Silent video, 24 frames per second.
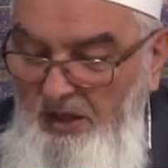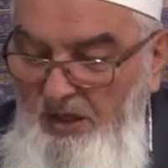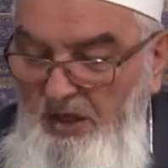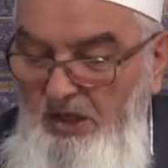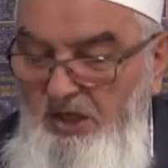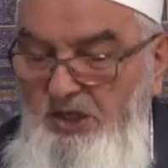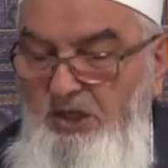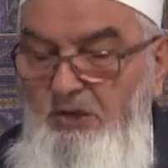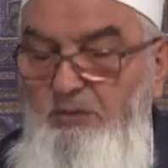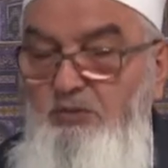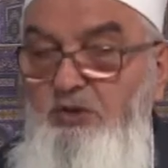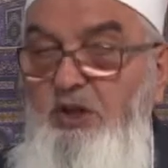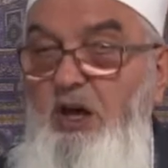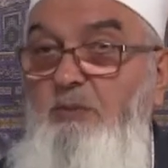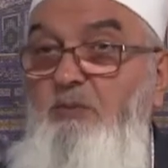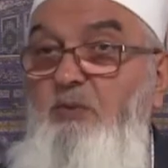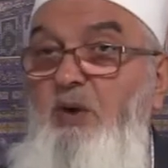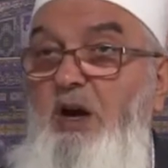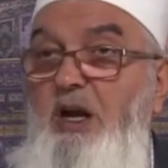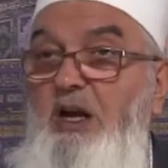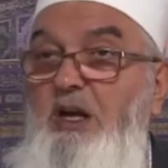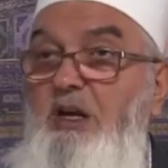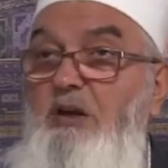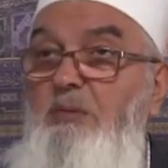E şimdi burada hep
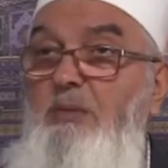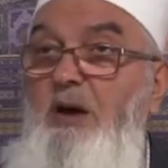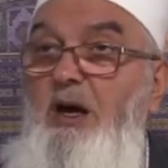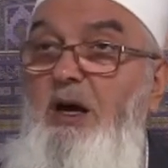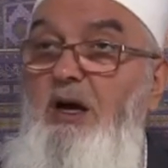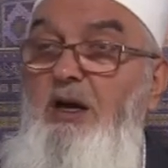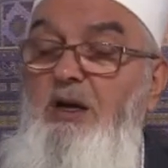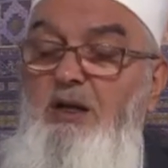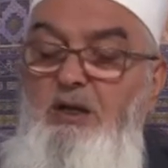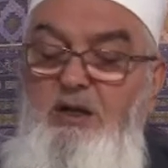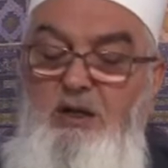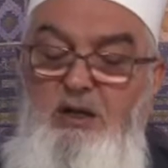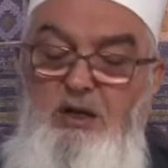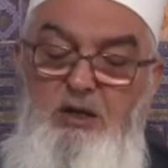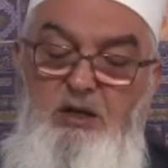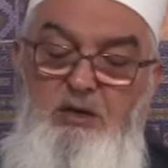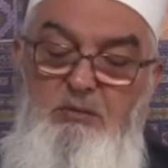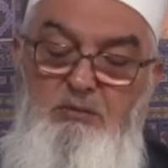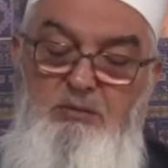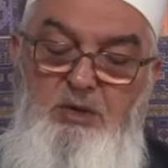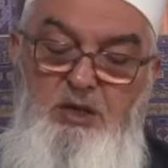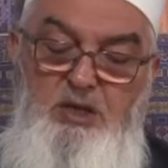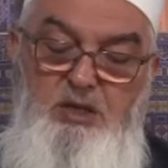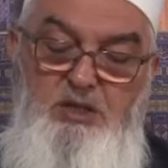farklı bak.
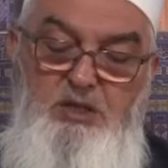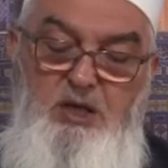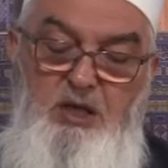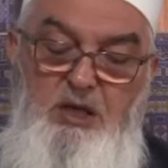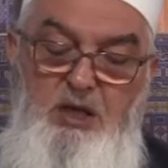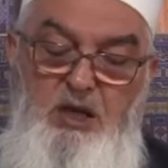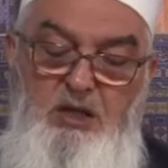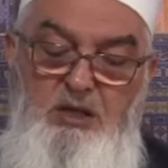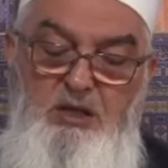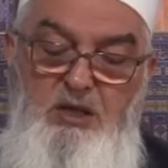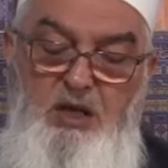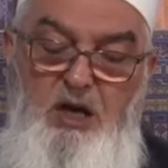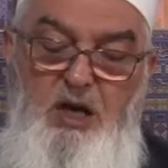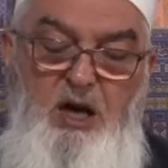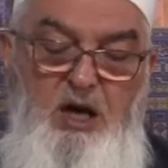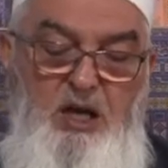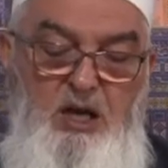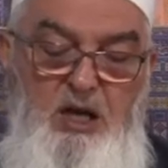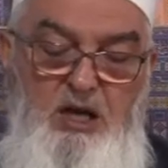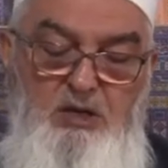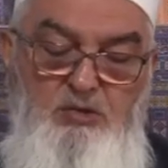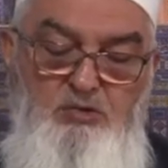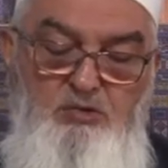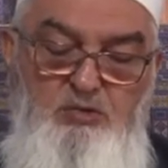Birinci rekatta
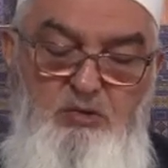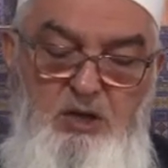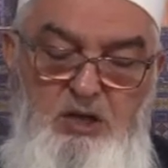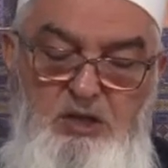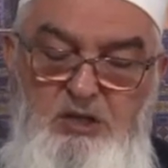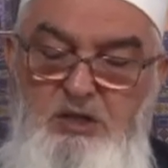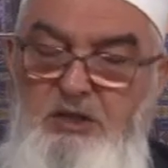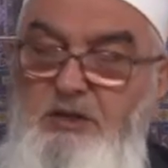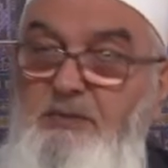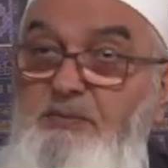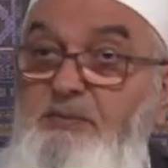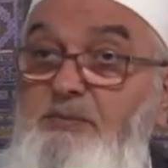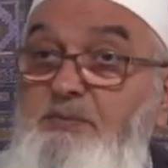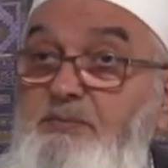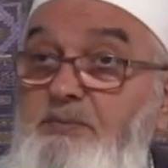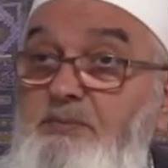Ala suresi.